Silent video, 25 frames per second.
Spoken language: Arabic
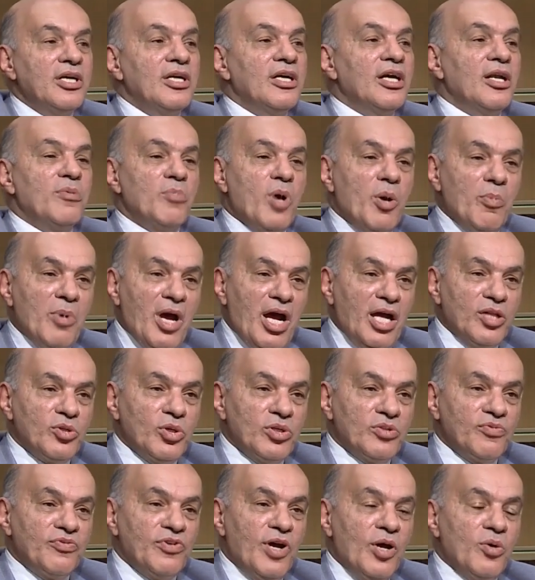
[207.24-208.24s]
المهم
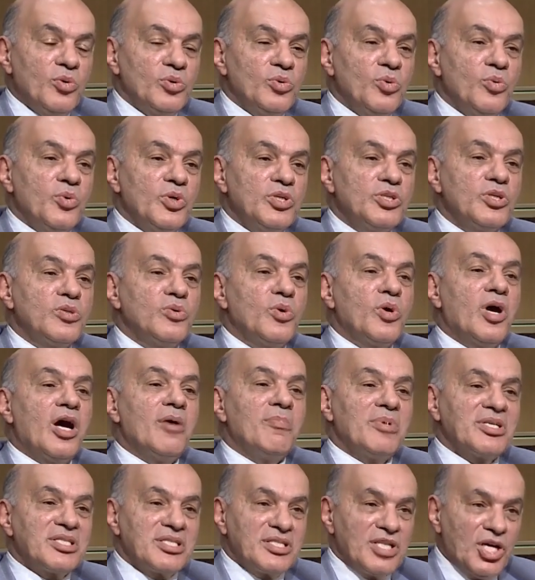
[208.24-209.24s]
قعدوا يتفاوضوا وصلوا
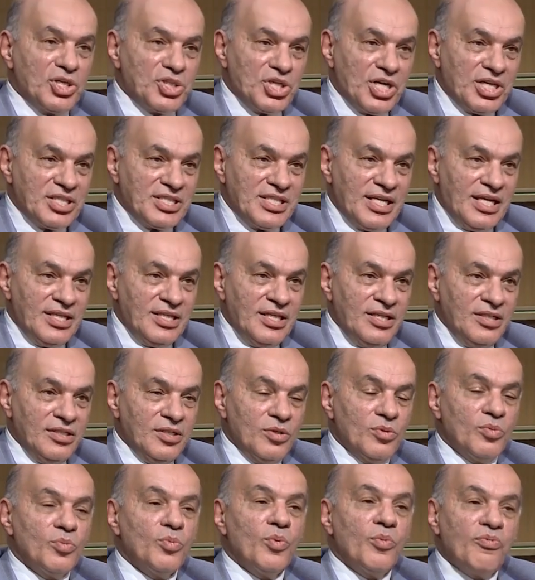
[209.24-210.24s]
15 سنه
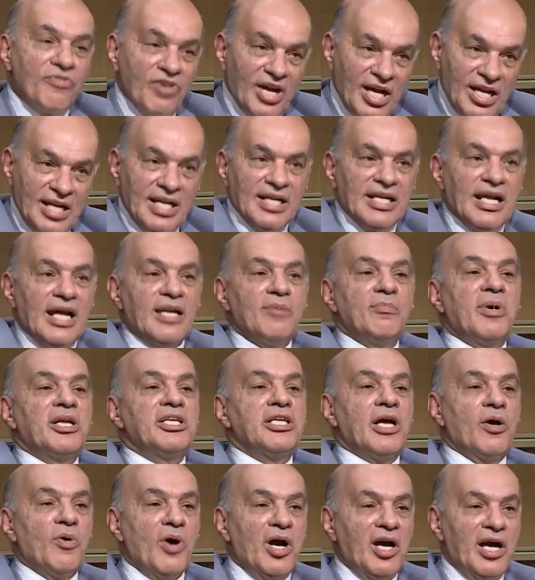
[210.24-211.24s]
وفعلا
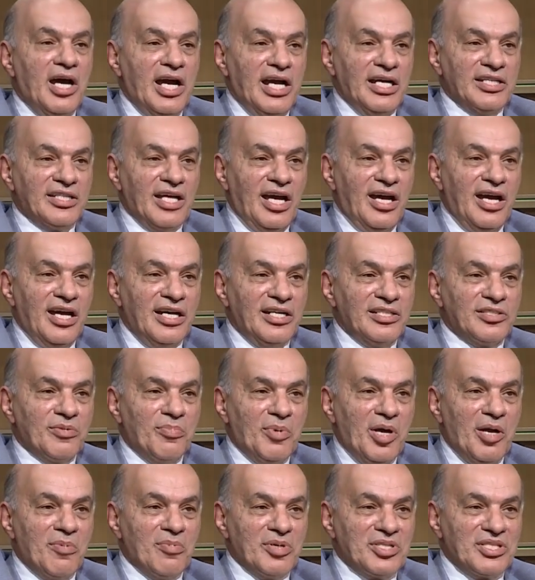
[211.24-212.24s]
المانيا وقعت عقد
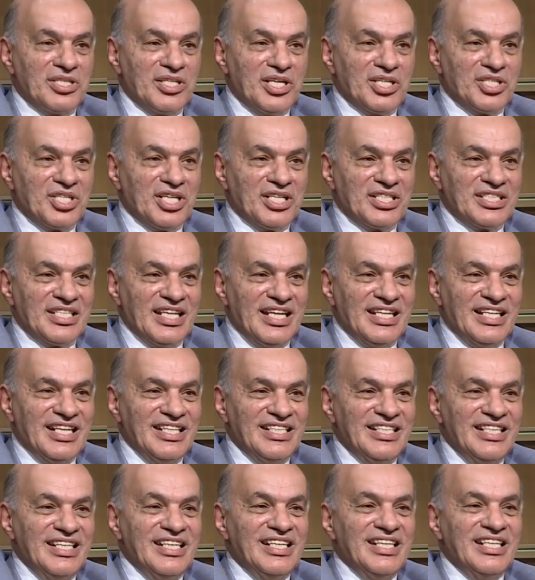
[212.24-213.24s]
ب 15 سنه
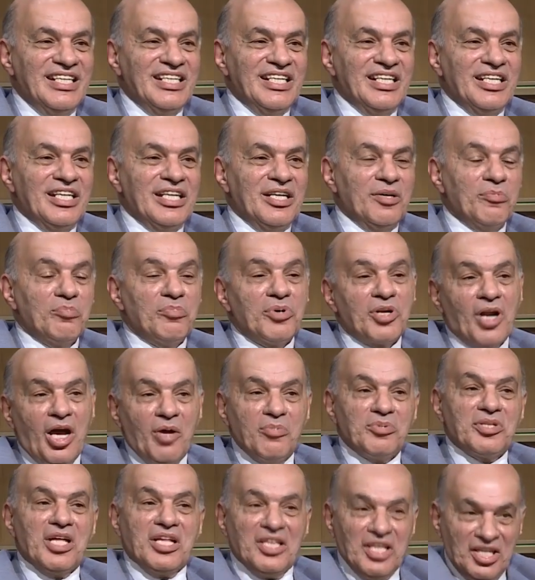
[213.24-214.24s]
آه،
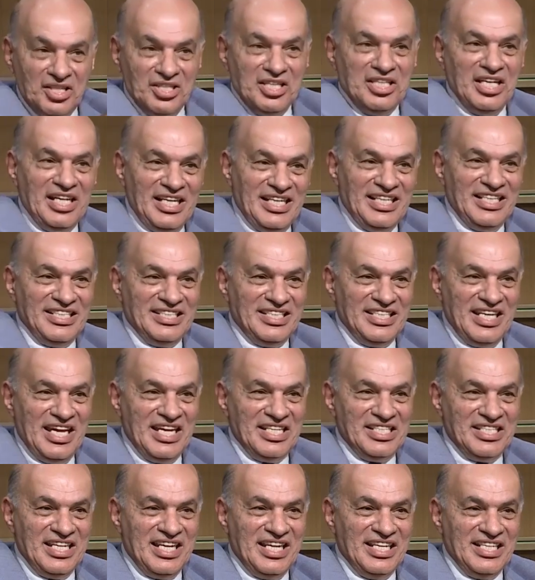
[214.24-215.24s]
بالرغم ده ضد
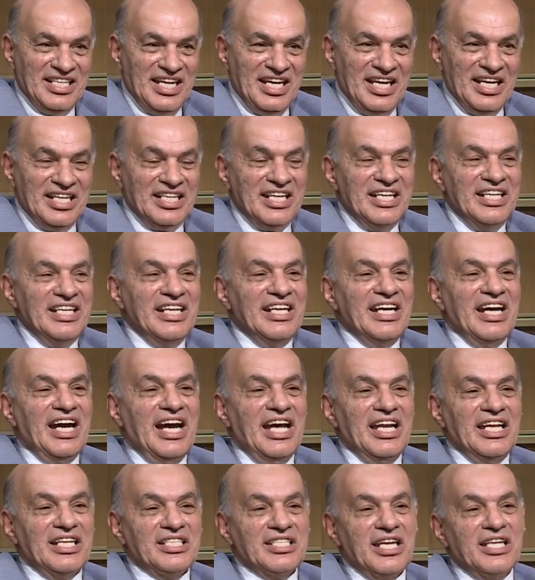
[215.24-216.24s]
السياسه هناك م.
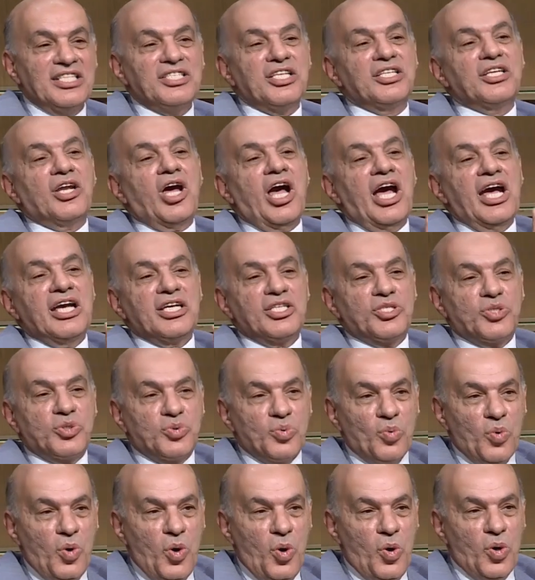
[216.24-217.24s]
على اساس ان عايز
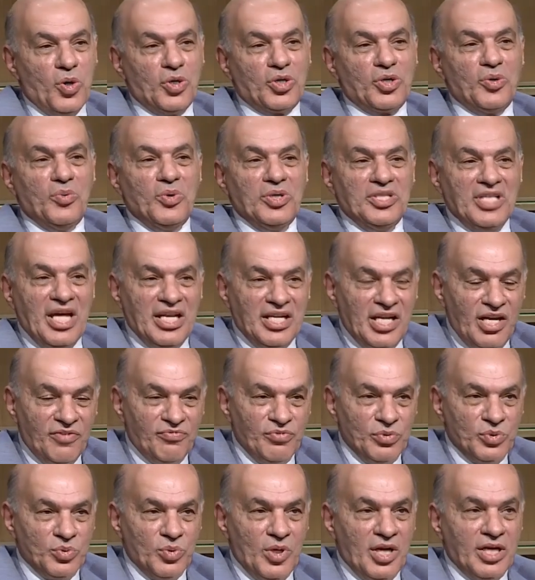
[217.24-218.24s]
سوق حر
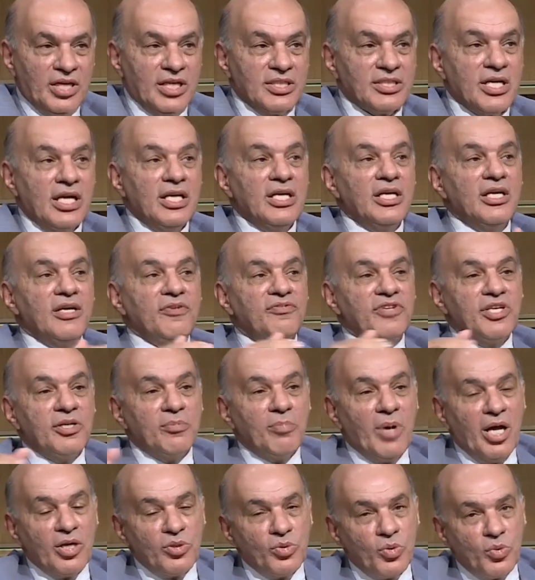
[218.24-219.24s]
وتنافس وهكذا في
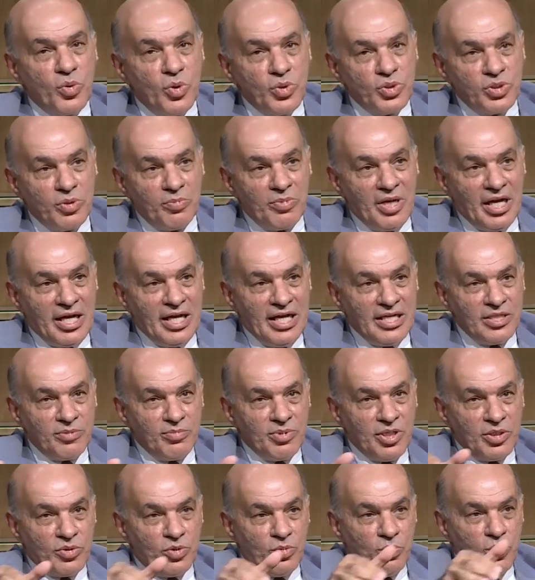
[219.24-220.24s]
برضه جزء من الغاز
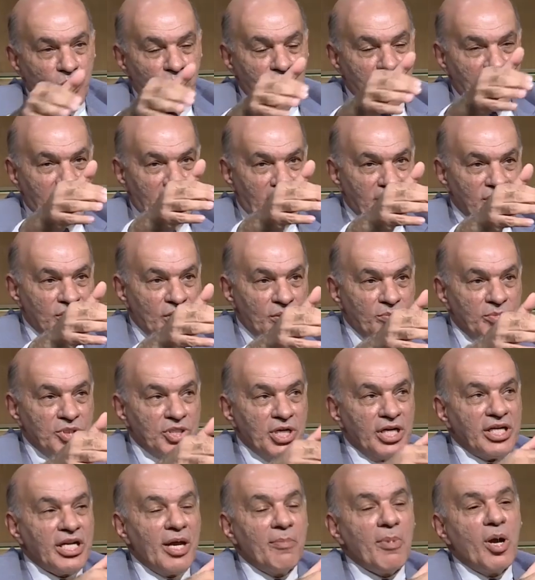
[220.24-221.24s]
بيجيبوه من
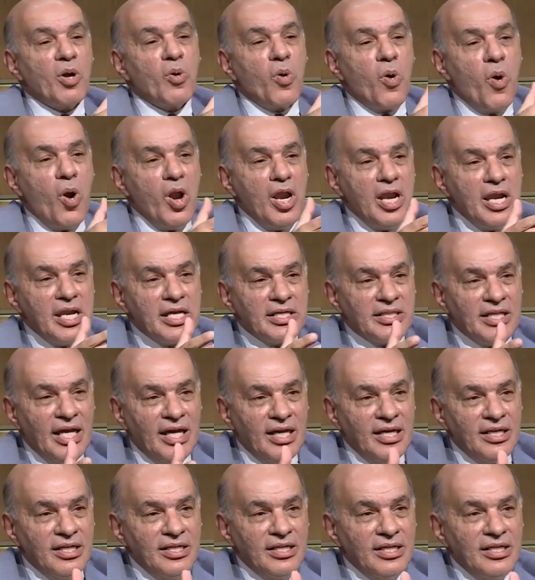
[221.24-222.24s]
اذربيجان انما كل
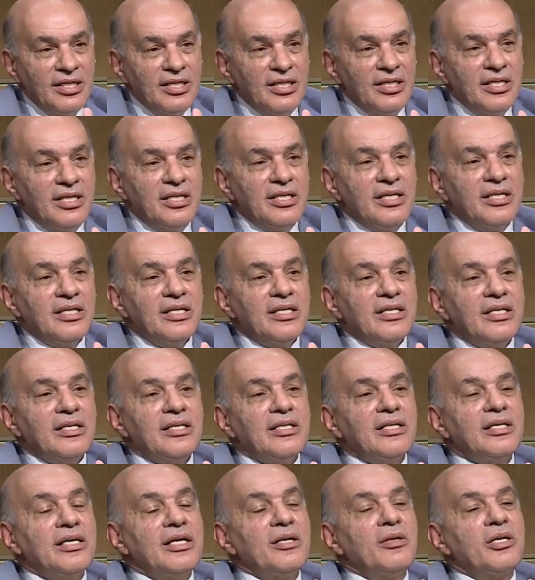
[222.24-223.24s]
ده المجمل كام
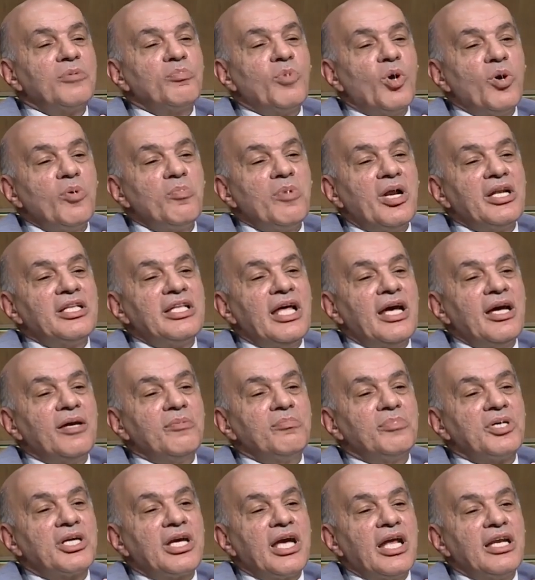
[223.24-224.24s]
المجمل ده
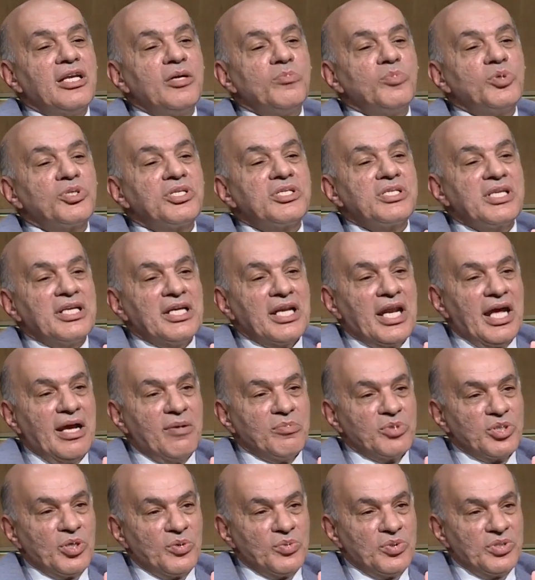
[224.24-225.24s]
بيكلموا 90
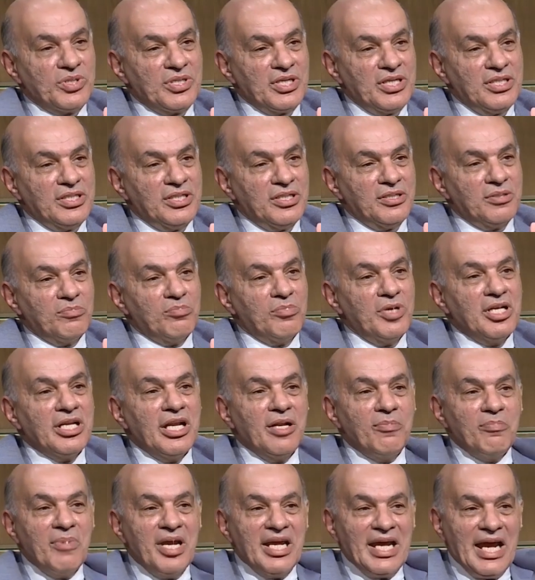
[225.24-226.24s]
95
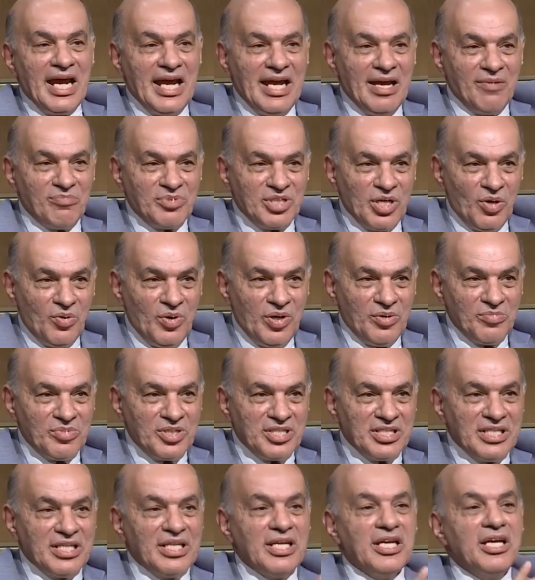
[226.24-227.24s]
بدل 150 يعني
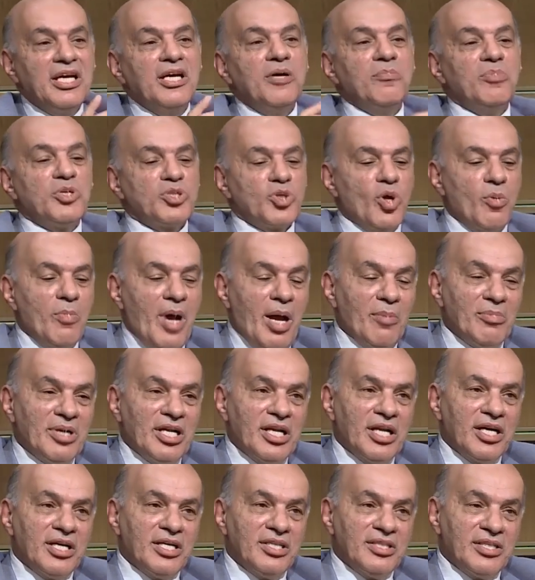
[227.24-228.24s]
آه. بس هم
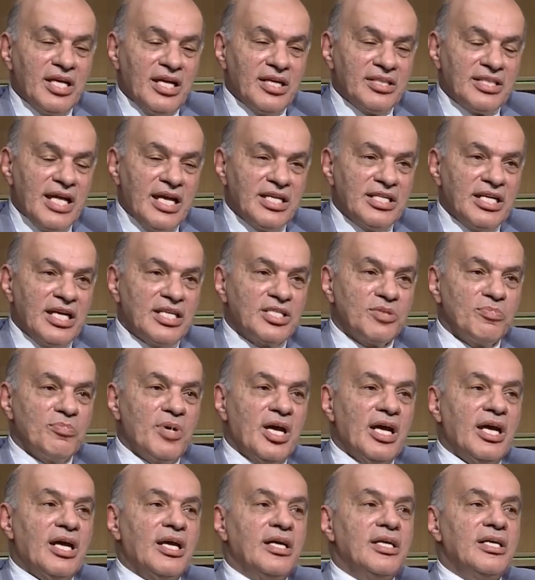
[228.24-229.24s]
عاملين خطه تانية
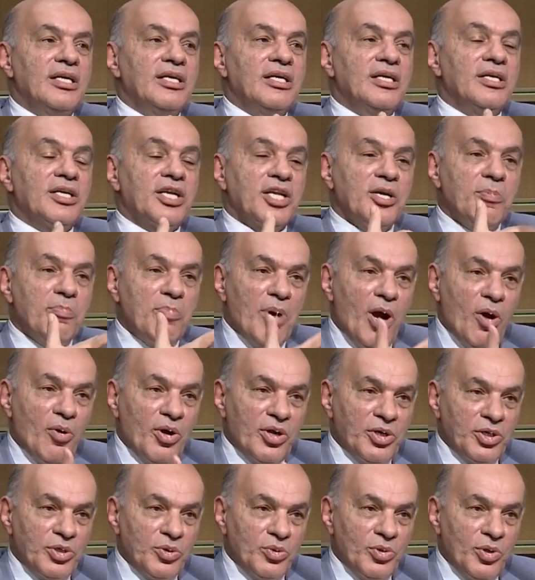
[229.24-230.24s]
اسمها
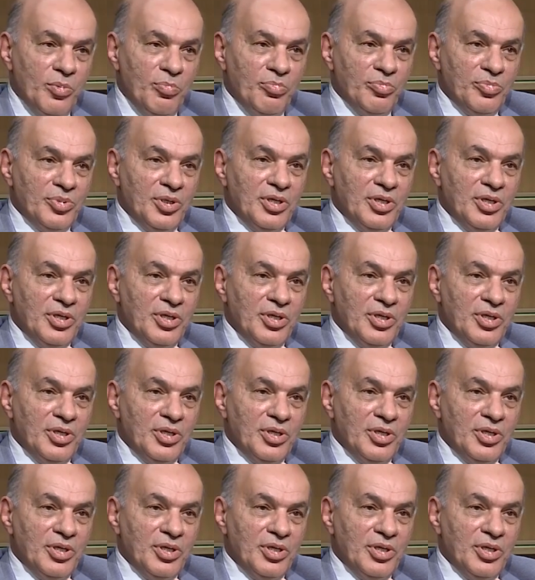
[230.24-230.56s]
ريباور يوروب